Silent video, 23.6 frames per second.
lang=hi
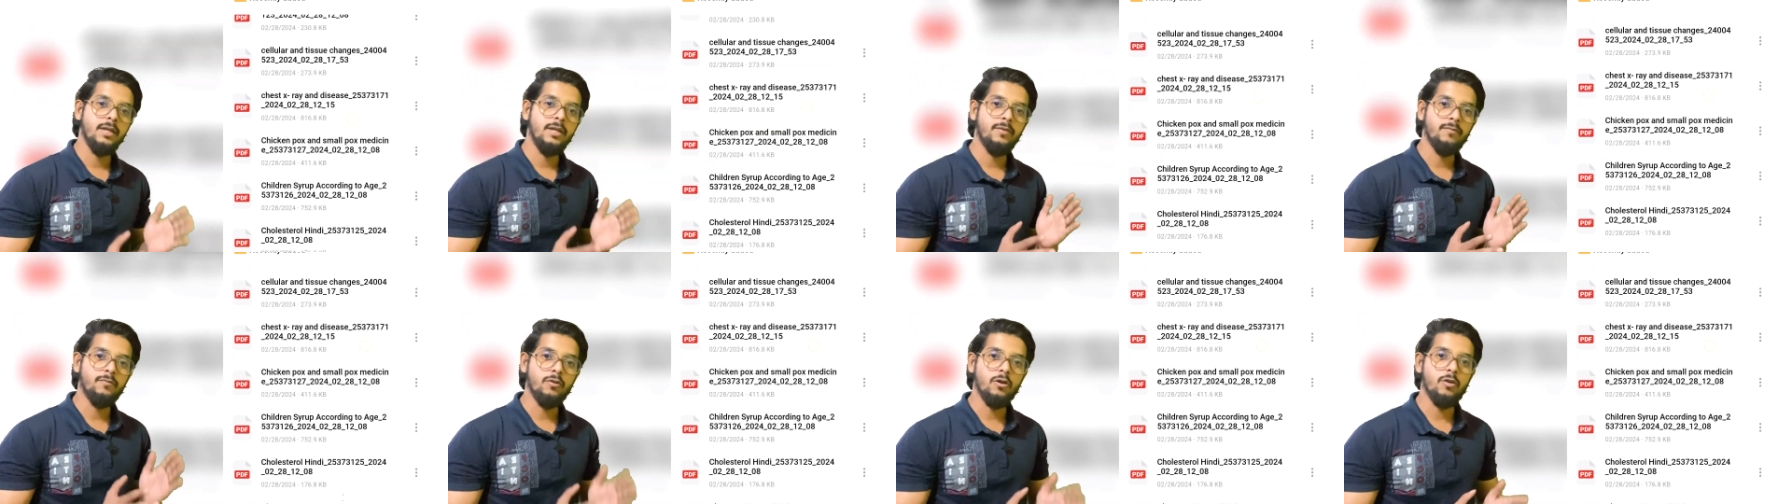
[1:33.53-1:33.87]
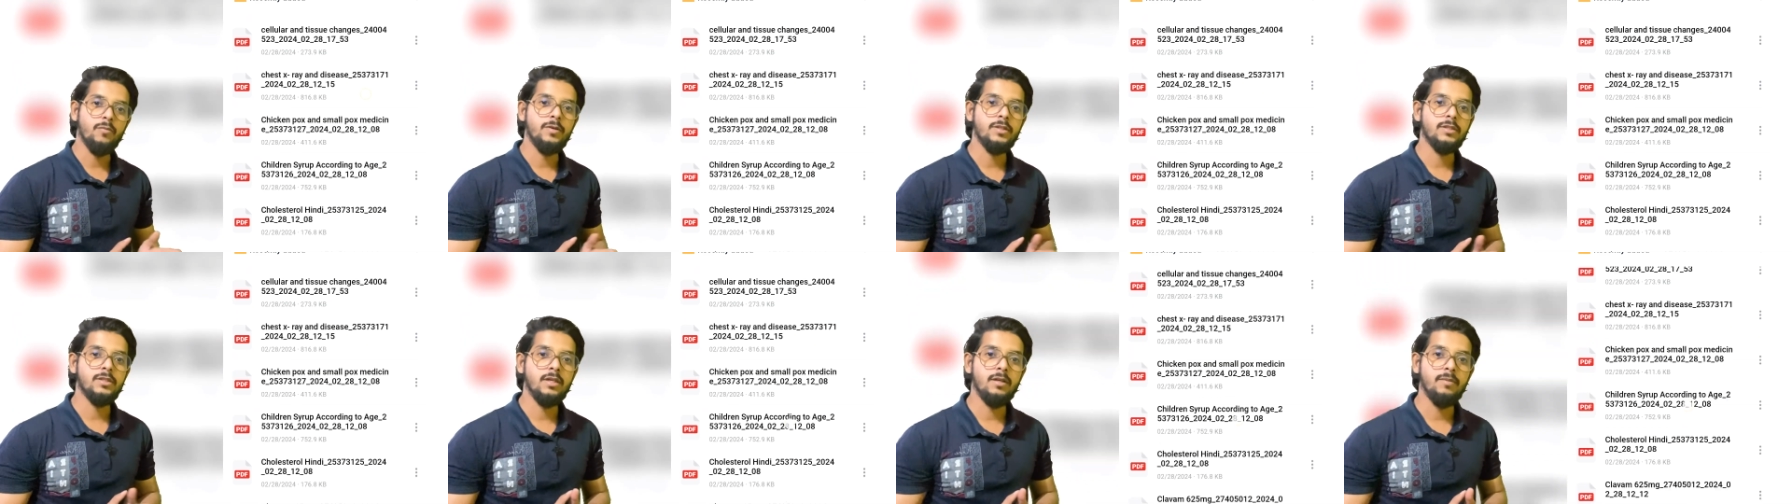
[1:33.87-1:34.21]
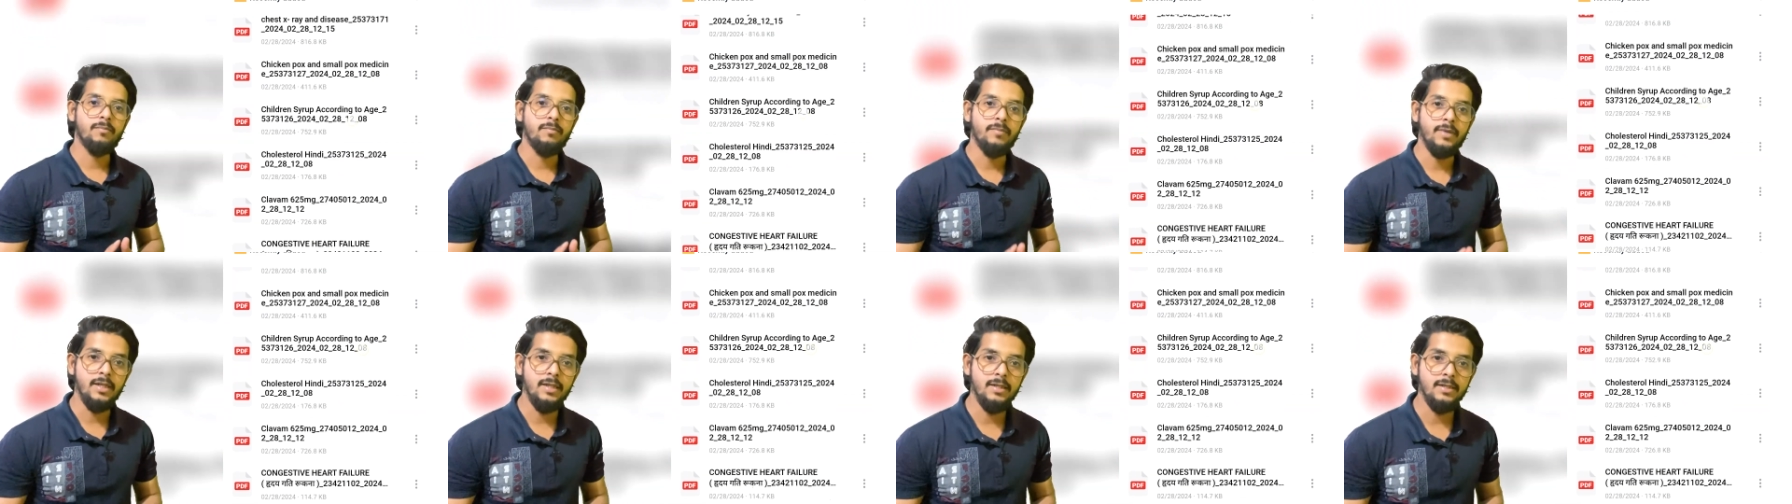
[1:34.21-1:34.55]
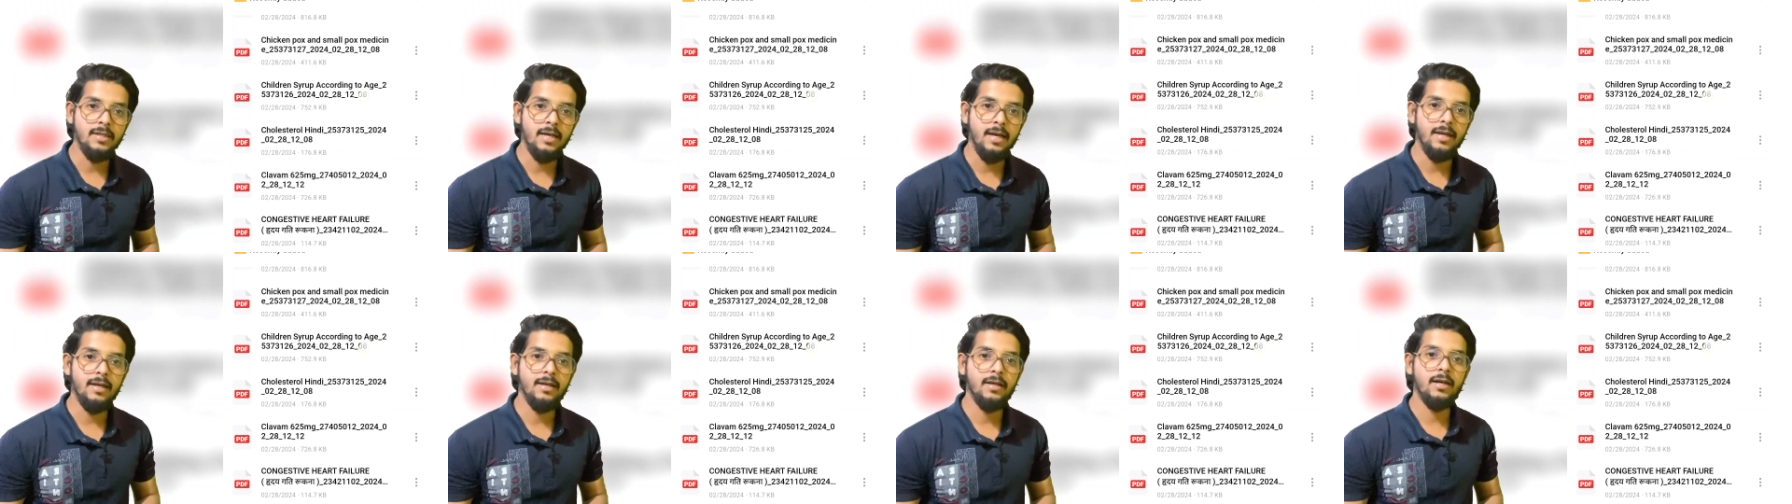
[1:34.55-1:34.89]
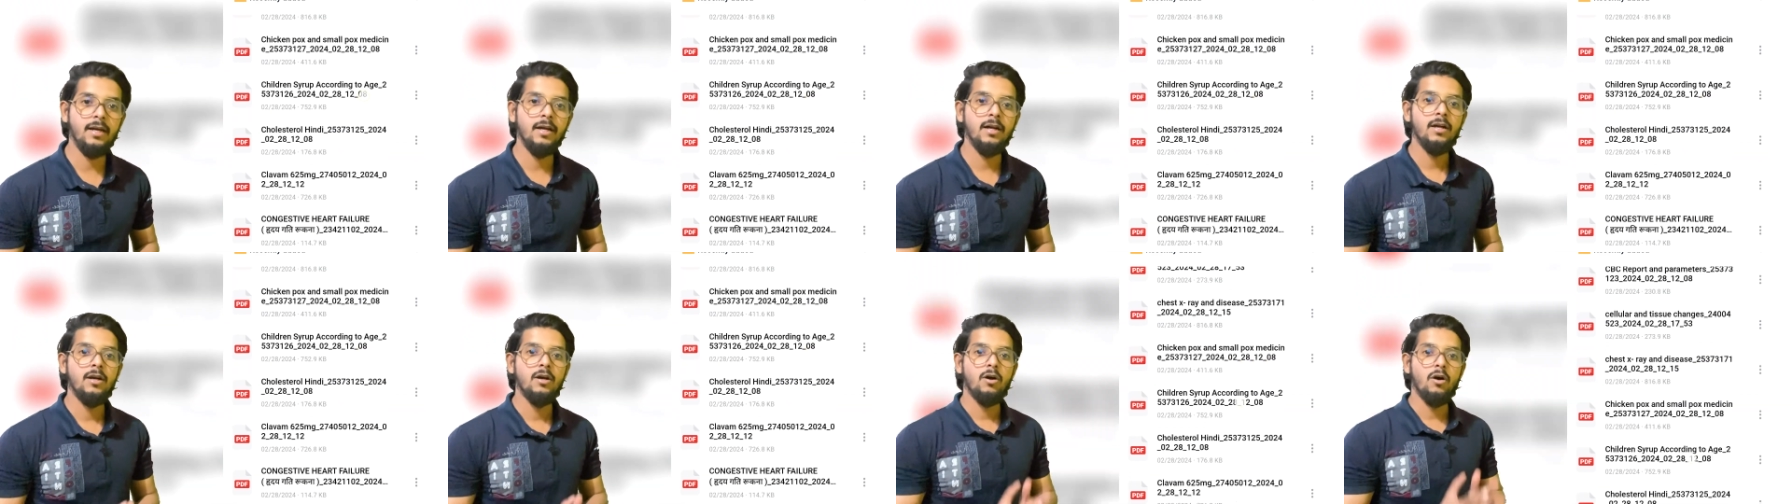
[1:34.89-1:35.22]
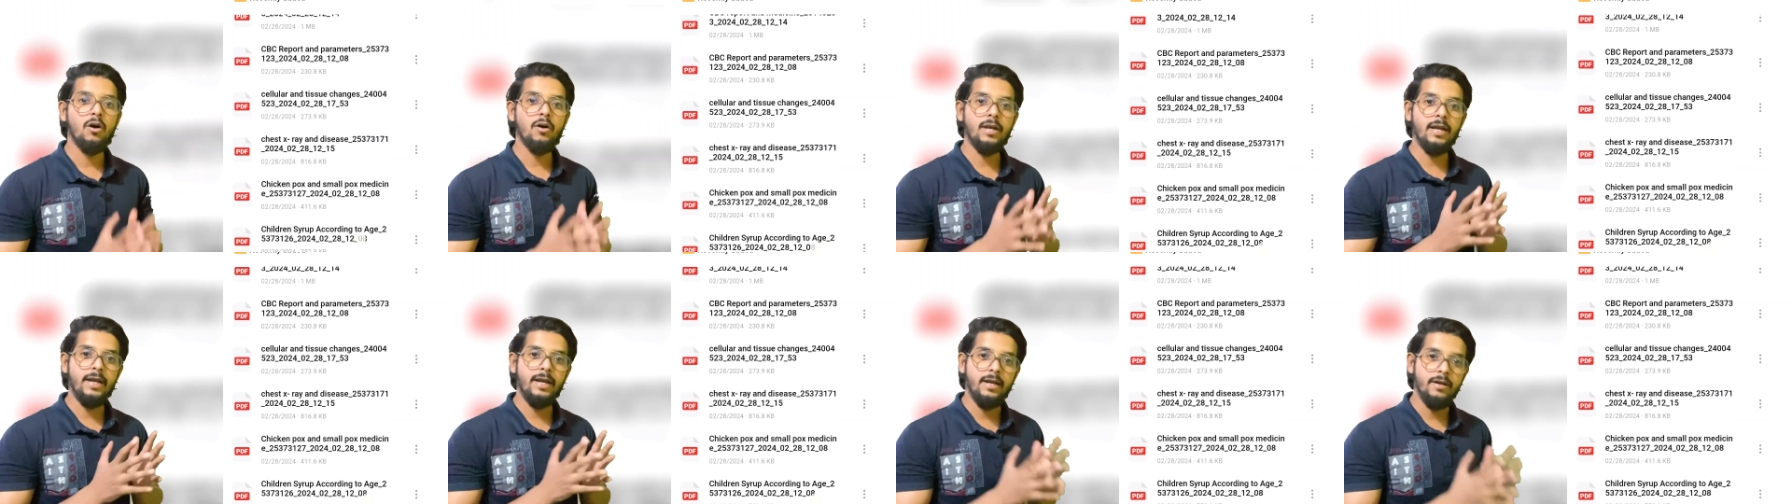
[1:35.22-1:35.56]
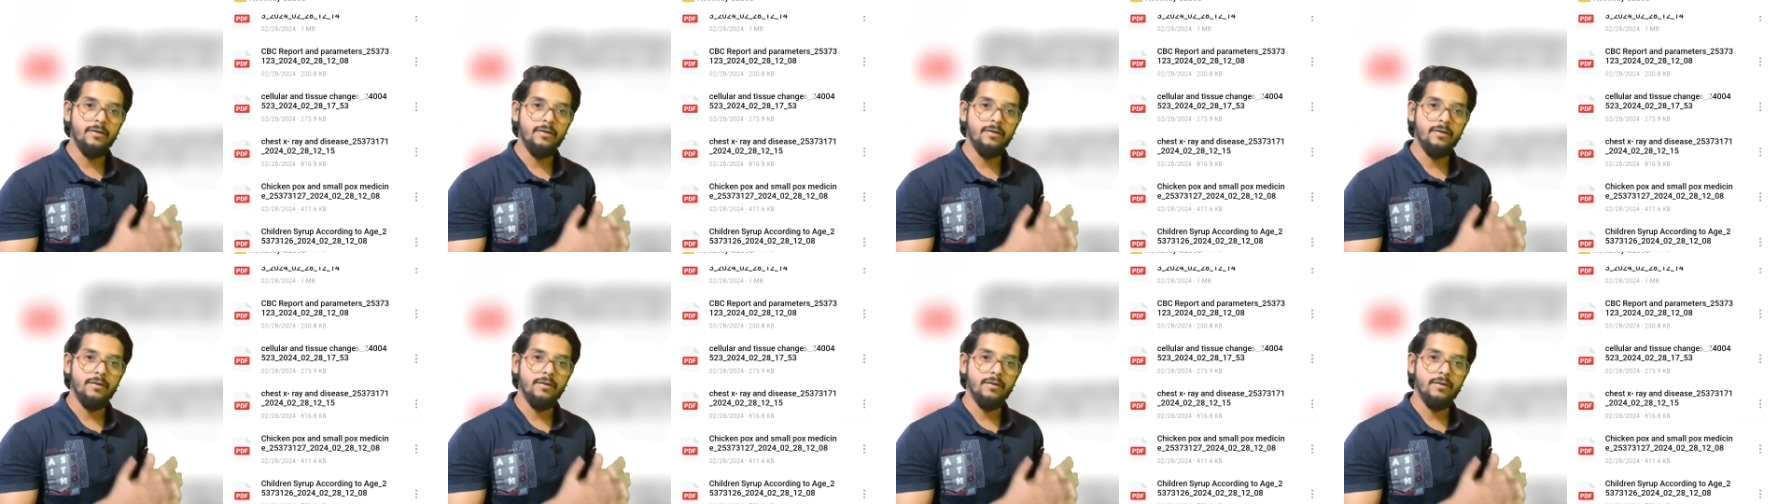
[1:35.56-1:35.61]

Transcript: इन्फॉर्मेशन मिल जाएगा और